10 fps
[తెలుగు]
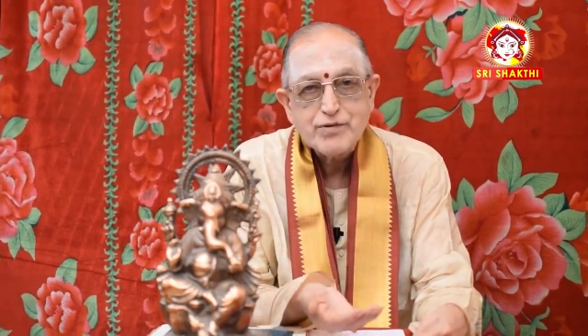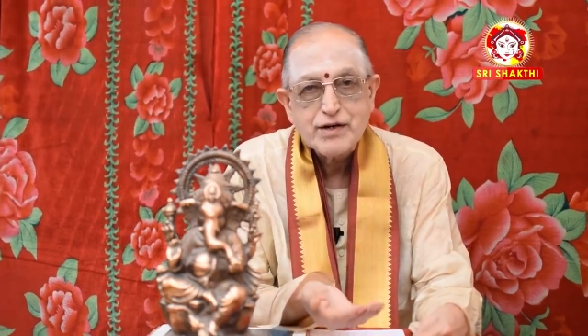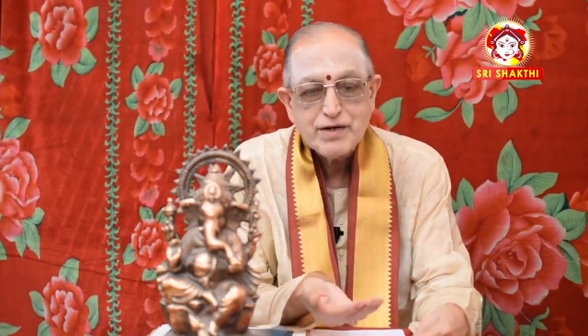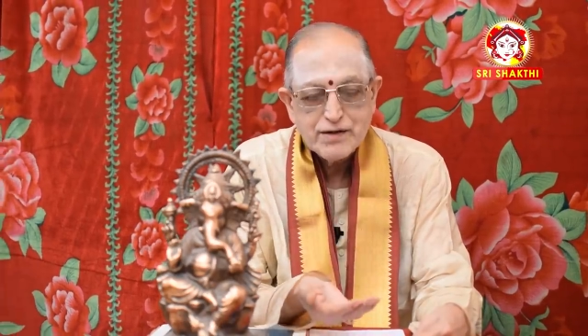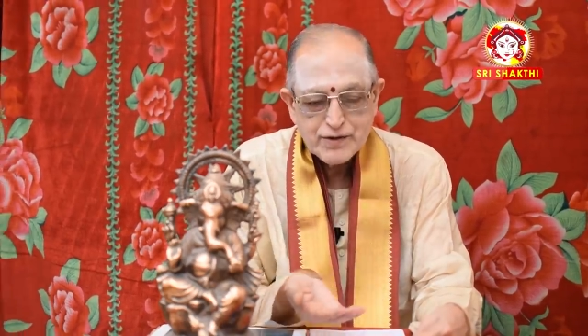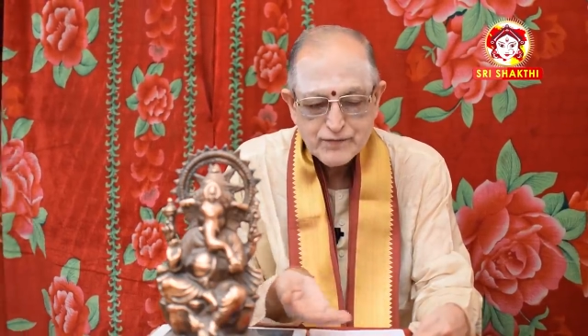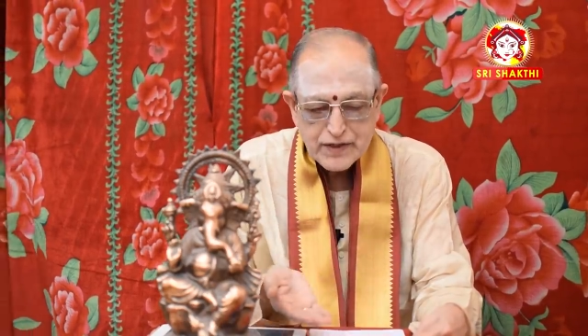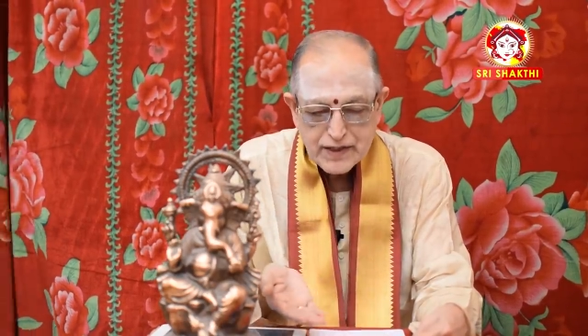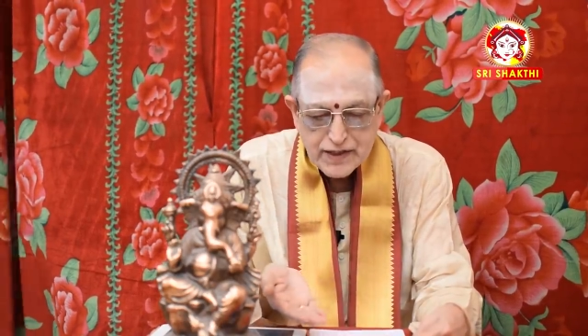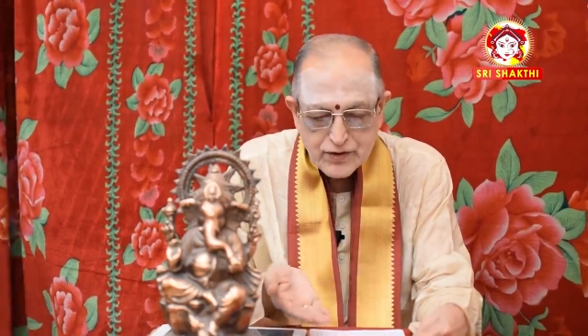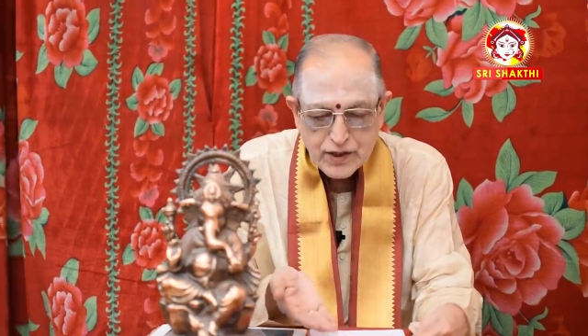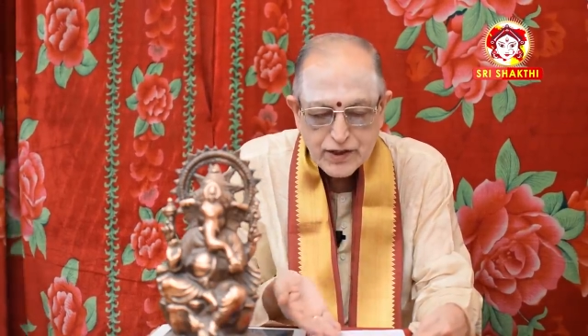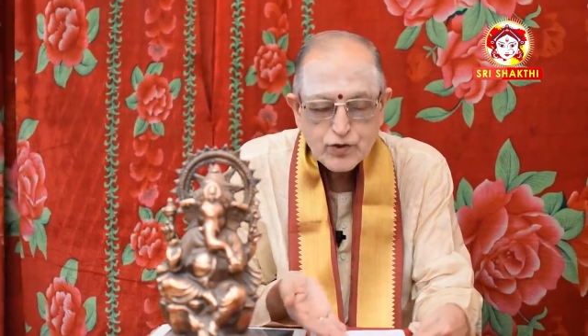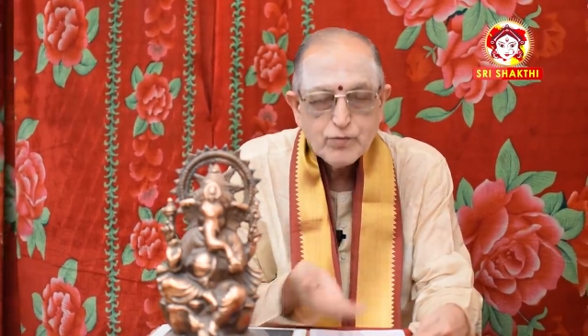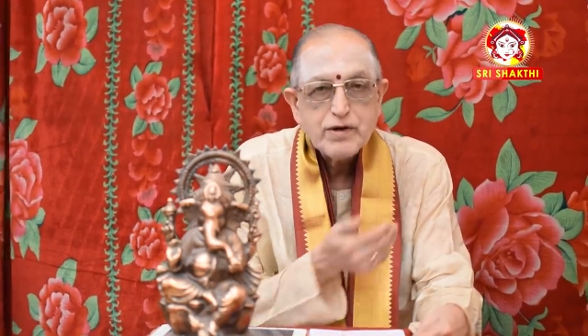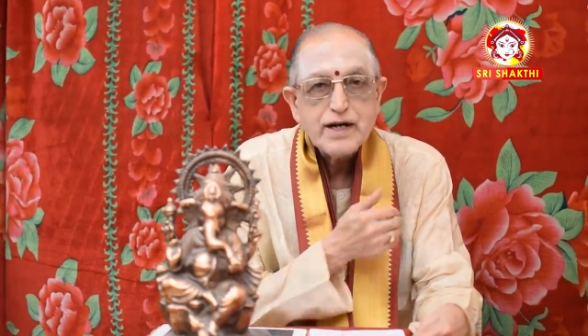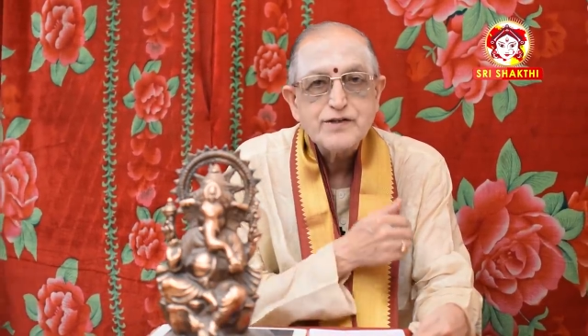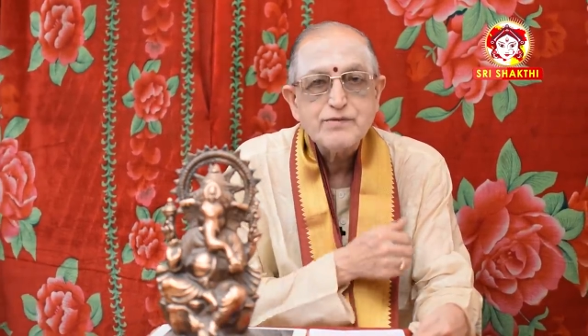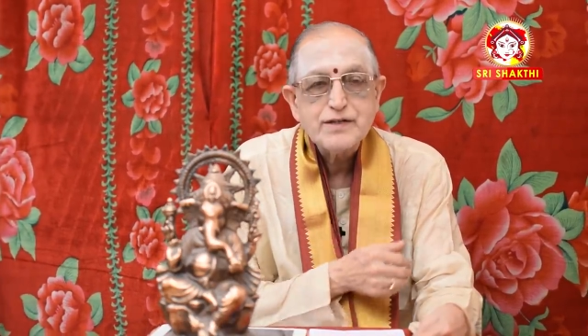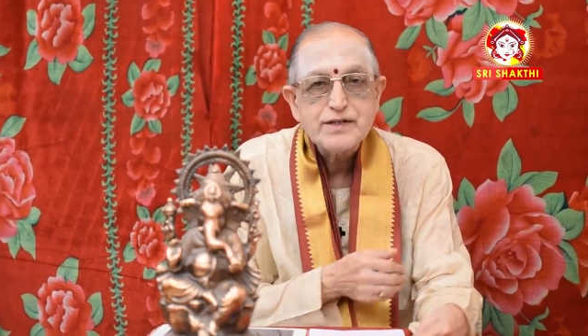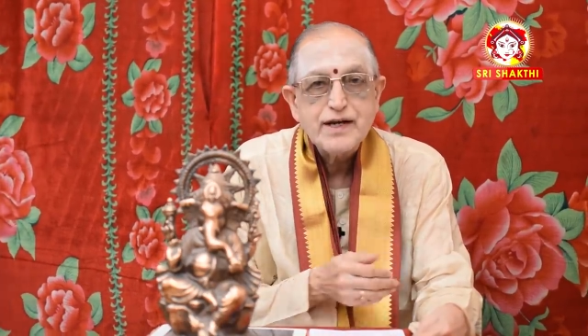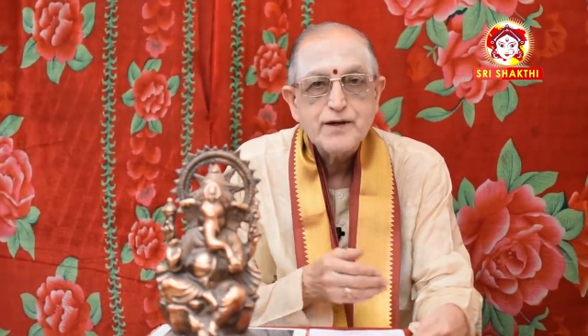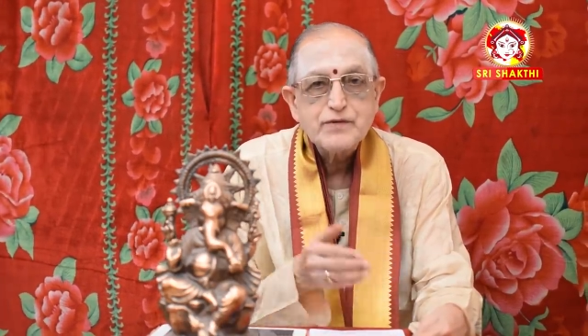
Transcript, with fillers: ప్రభావం ఇదిగో ఈ కుంభరాశి మీద